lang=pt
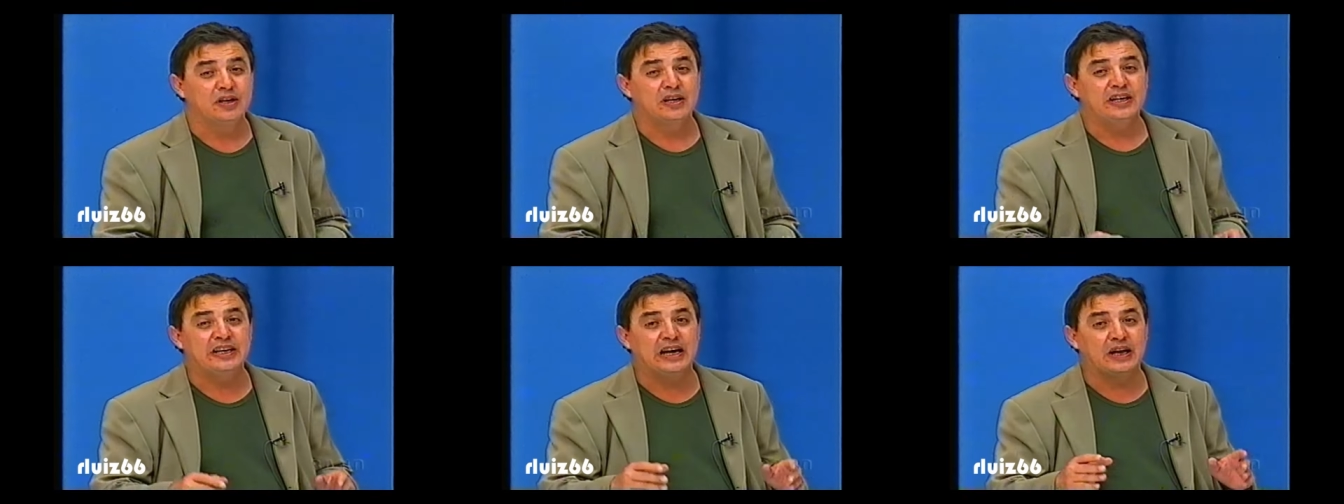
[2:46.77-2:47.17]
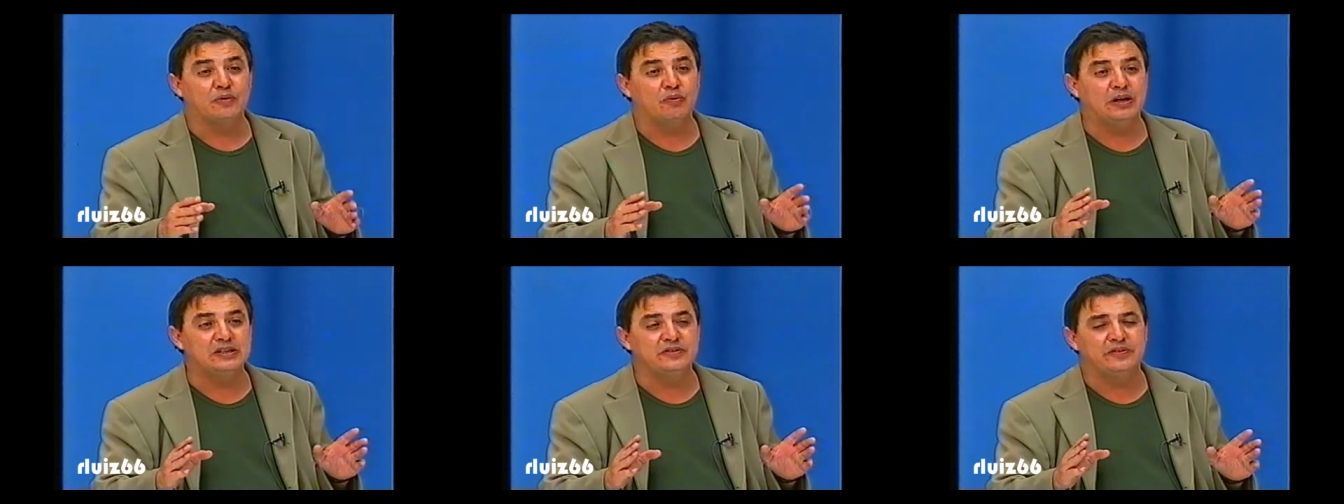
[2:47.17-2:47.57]
E era, um
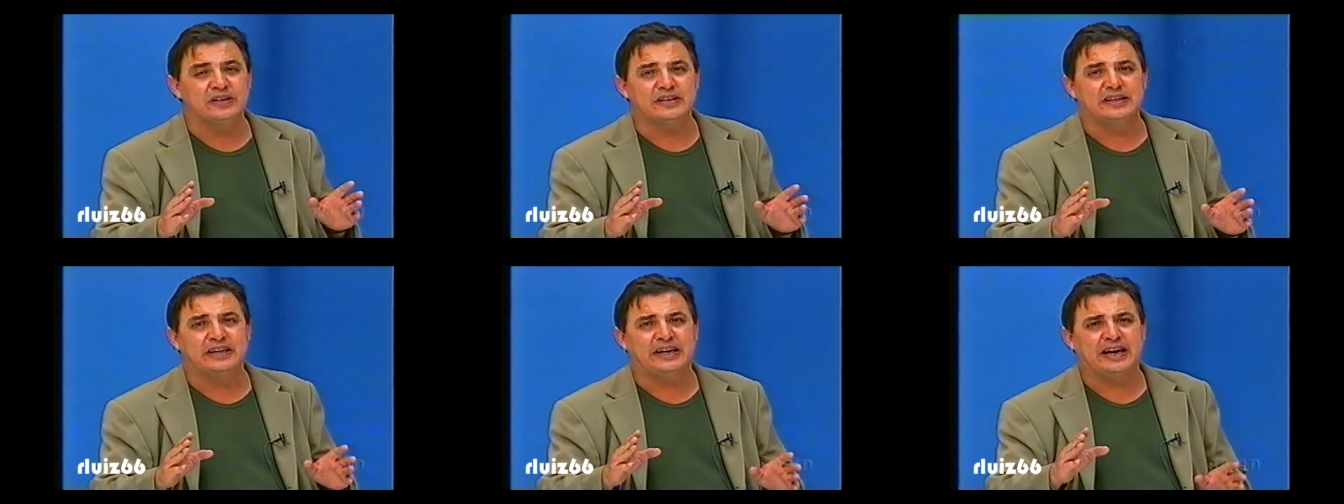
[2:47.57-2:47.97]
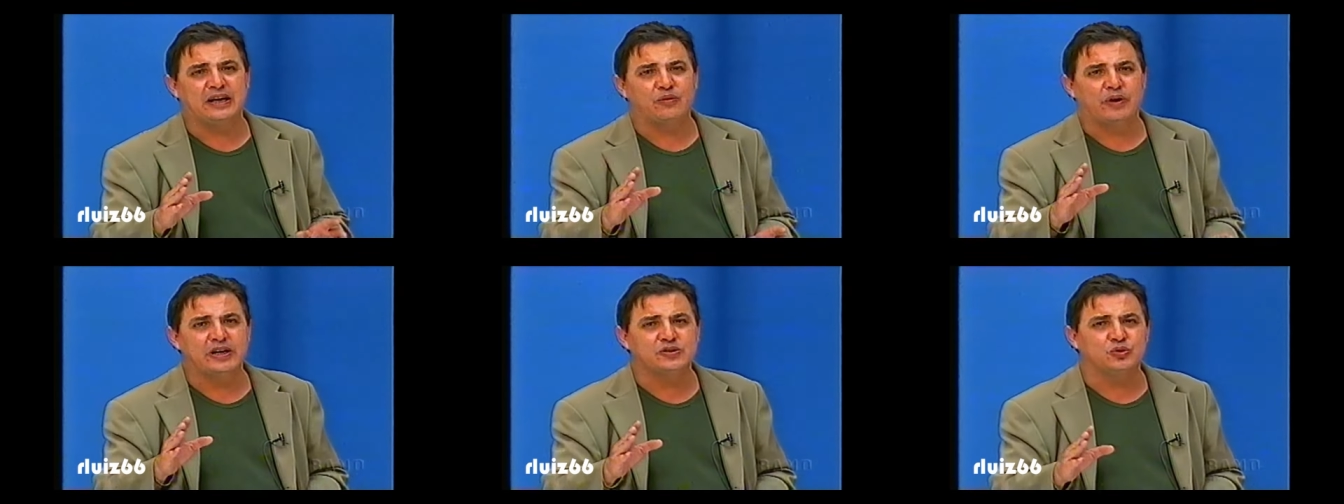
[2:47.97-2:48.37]
era
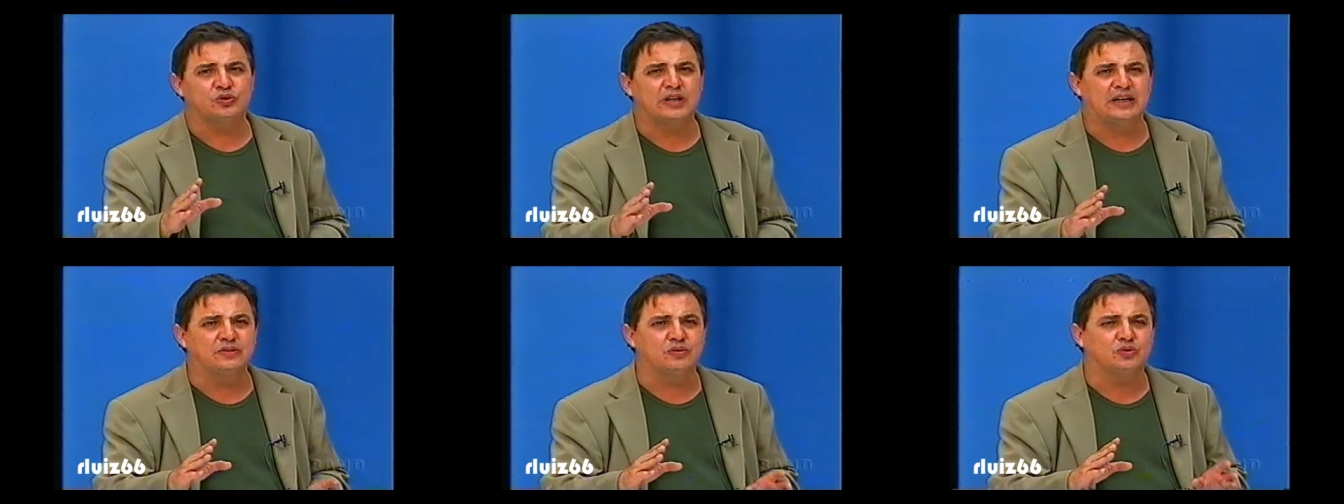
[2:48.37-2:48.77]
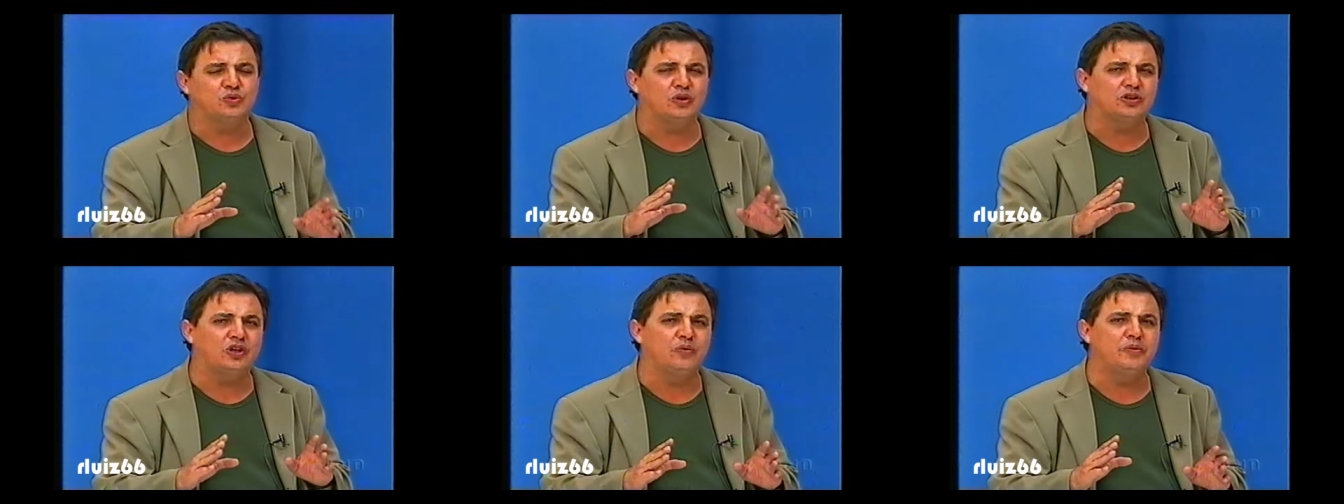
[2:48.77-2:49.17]
um resultado
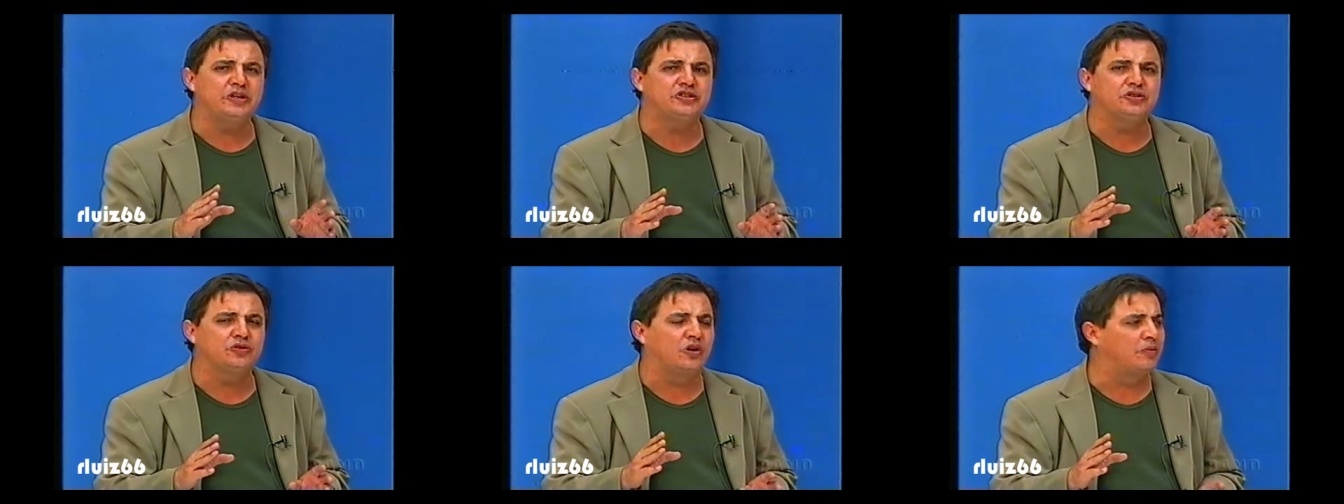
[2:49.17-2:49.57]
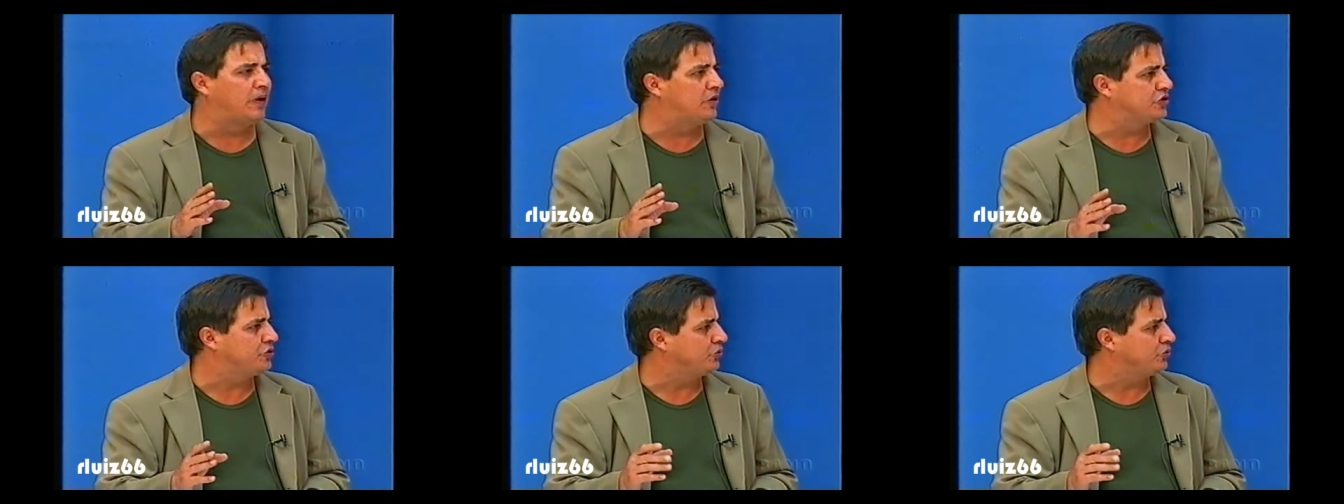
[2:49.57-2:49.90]
totalmente normal se